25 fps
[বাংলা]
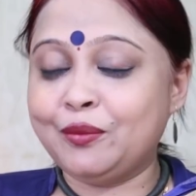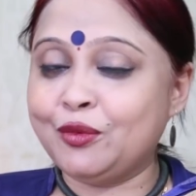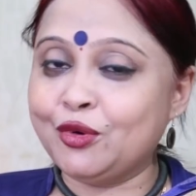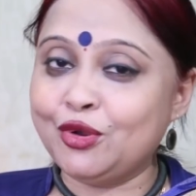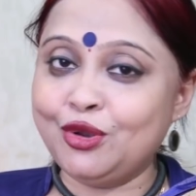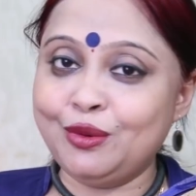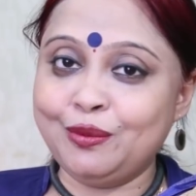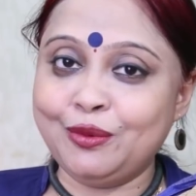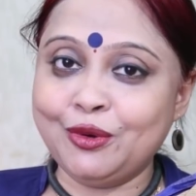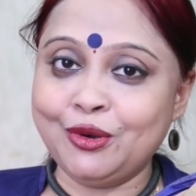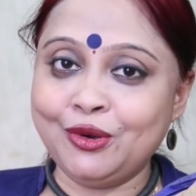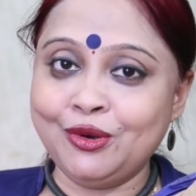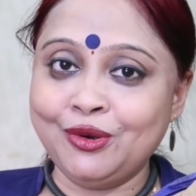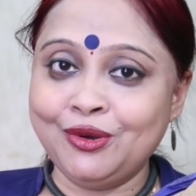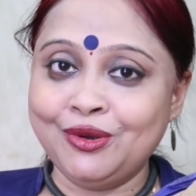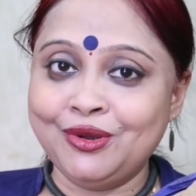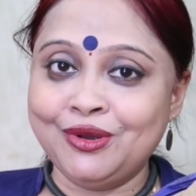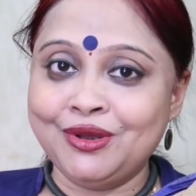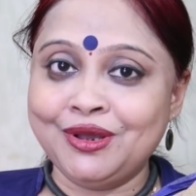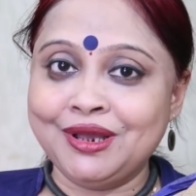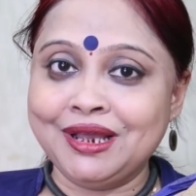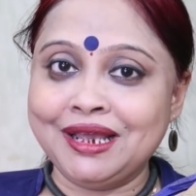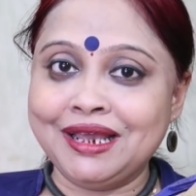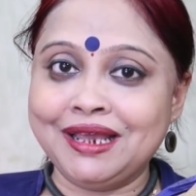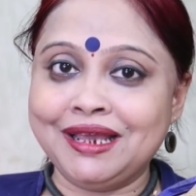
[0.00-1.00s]
বলবো
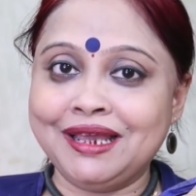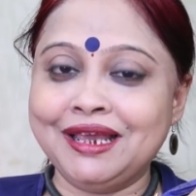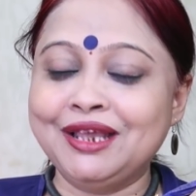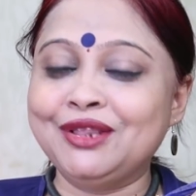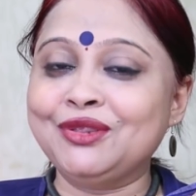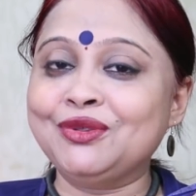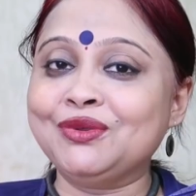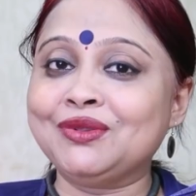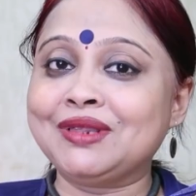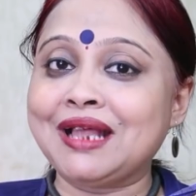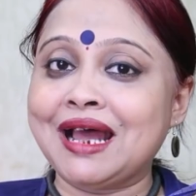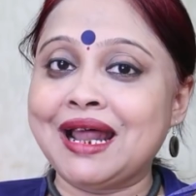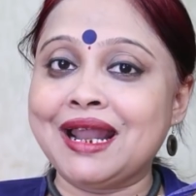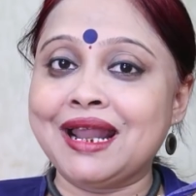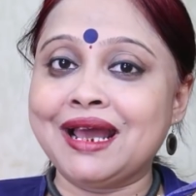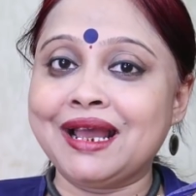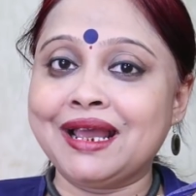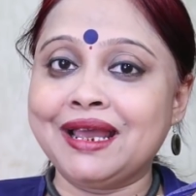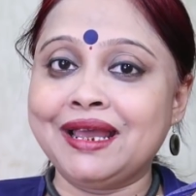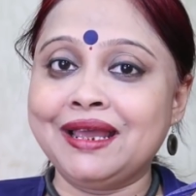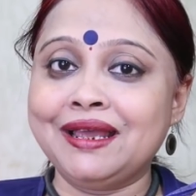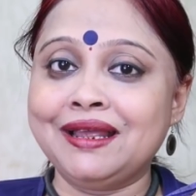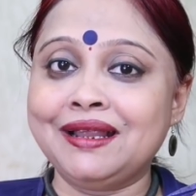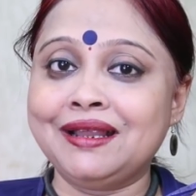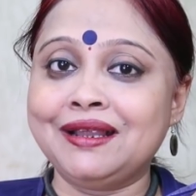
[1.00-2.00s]
কিন্তু তার
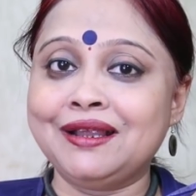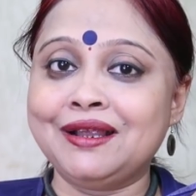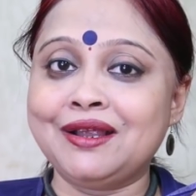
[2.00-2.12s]
আগে